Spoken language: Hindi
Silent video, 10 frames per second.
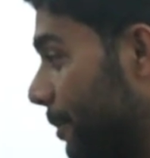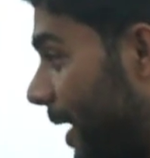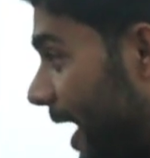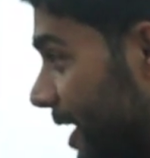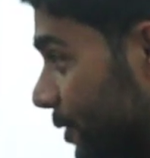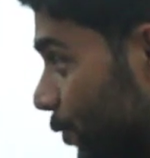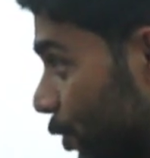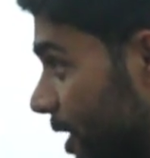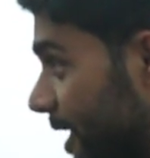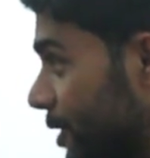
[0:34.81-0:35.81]
बाज़
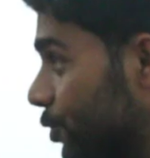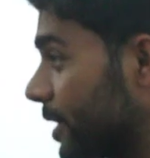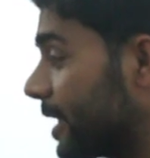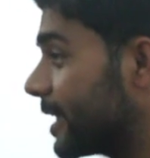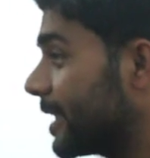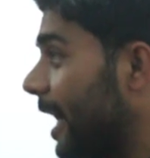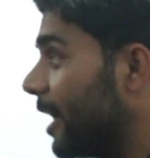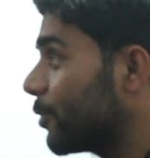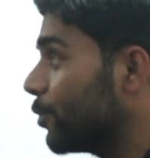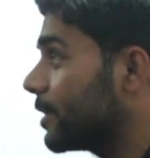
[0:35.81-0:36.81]
वो थे कि जो
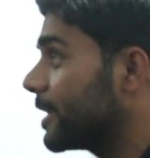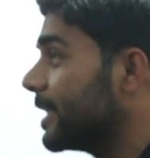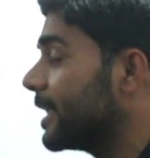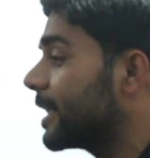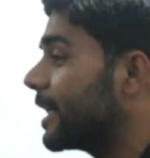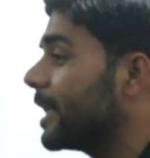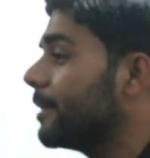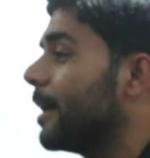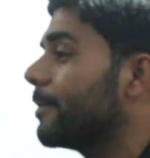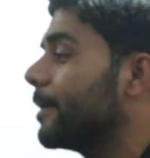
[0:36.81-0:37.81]
किरदार को देख कर
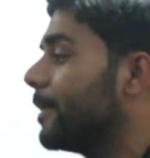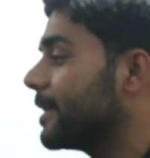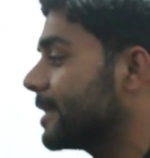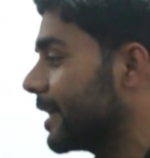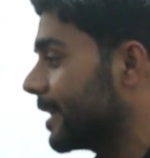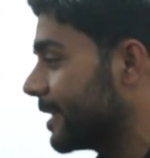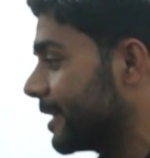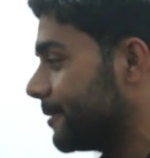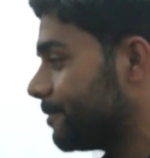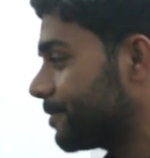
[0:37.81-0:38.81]
इमाम के पास आ गए थे